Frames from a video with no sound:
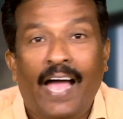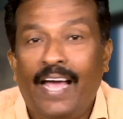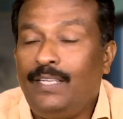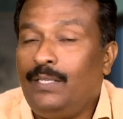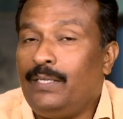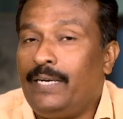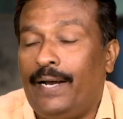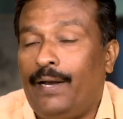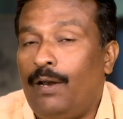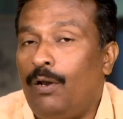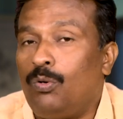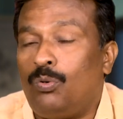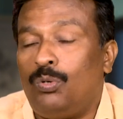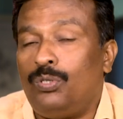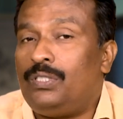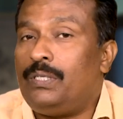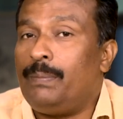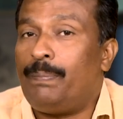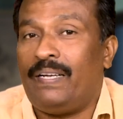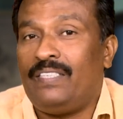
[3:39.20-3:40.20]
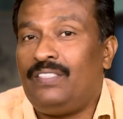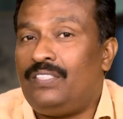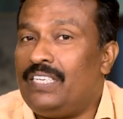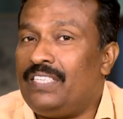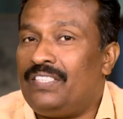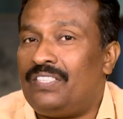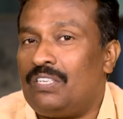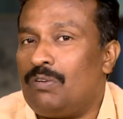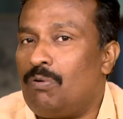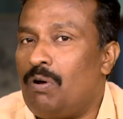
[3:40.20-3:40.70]
ఐదు గంటలకు వచ్చి
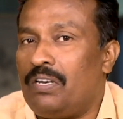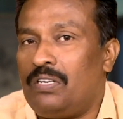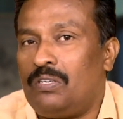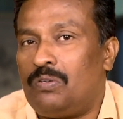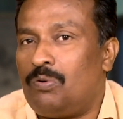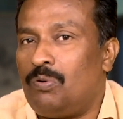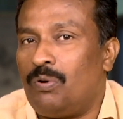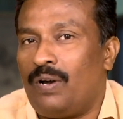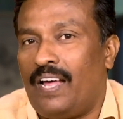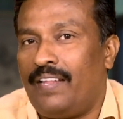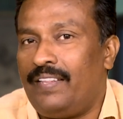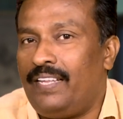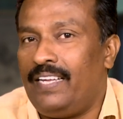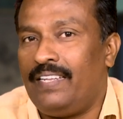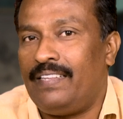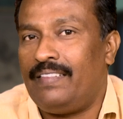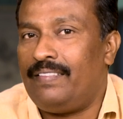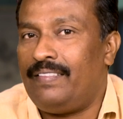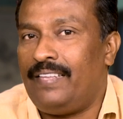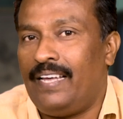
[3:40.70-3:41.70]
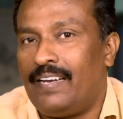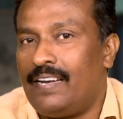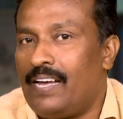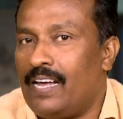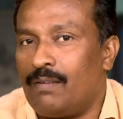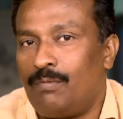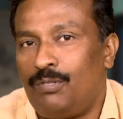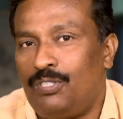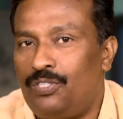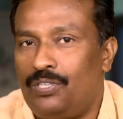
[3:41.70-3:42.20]
పనిచేసిన వానికి కూడా అదే
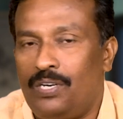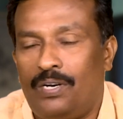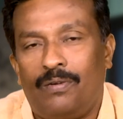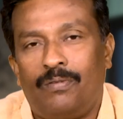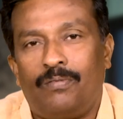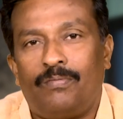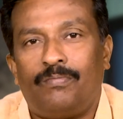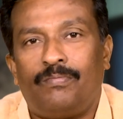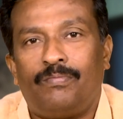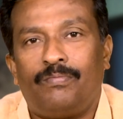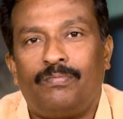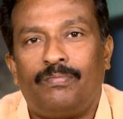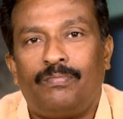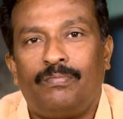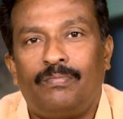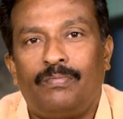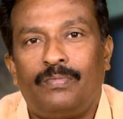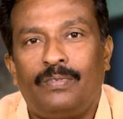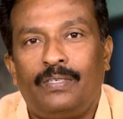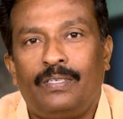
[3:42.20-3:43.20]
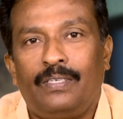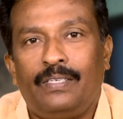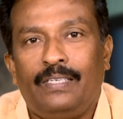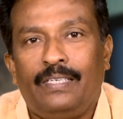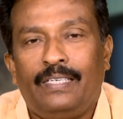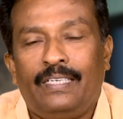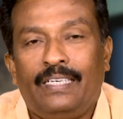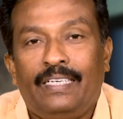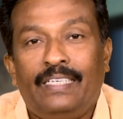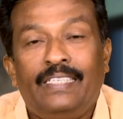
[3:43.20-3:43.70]
దేనారం ఇచ్చాడు
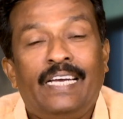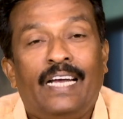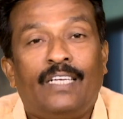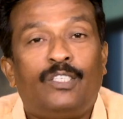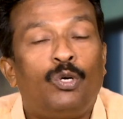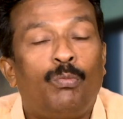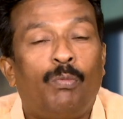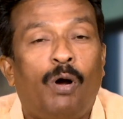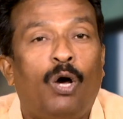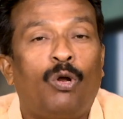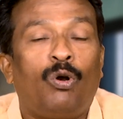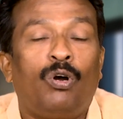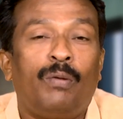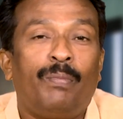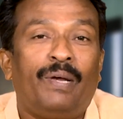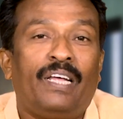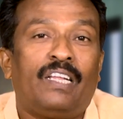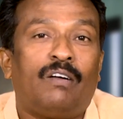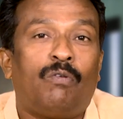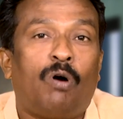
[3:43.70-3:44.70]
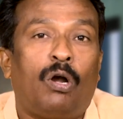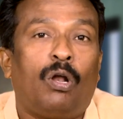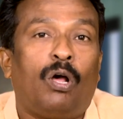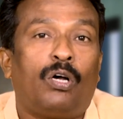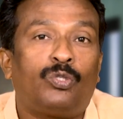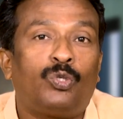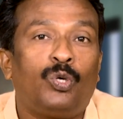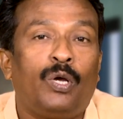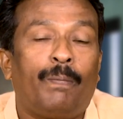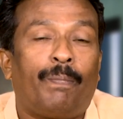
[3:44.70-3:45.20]
యజమానుని మీద వాళ్ళు
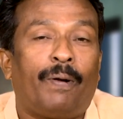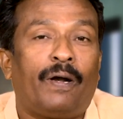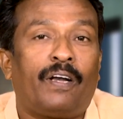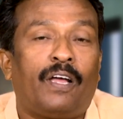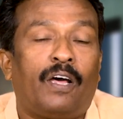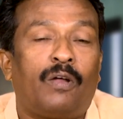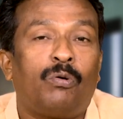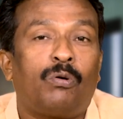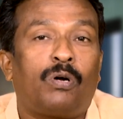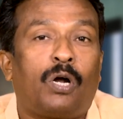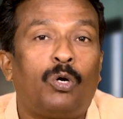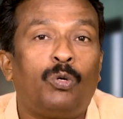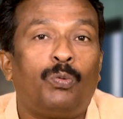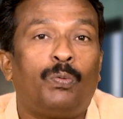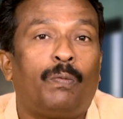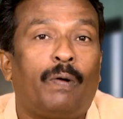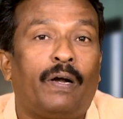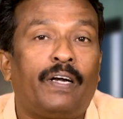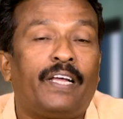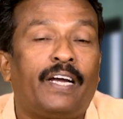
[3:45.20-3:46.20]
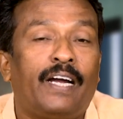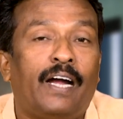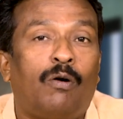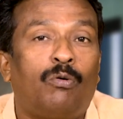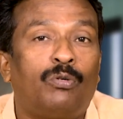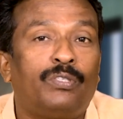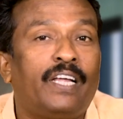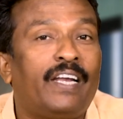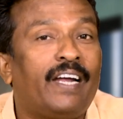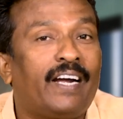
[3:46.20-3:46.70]
అసూయపడ్డారు కడుపు మంటగా
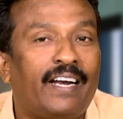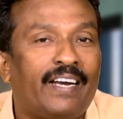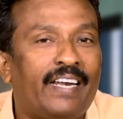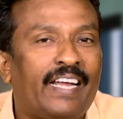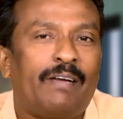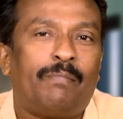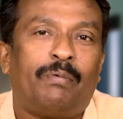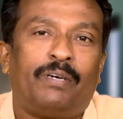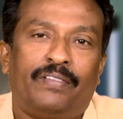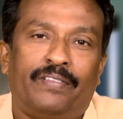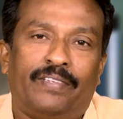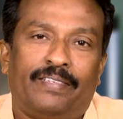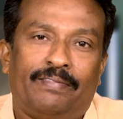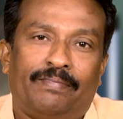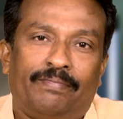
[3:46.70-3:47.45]
ఉందని అక్కడ రాయబడింది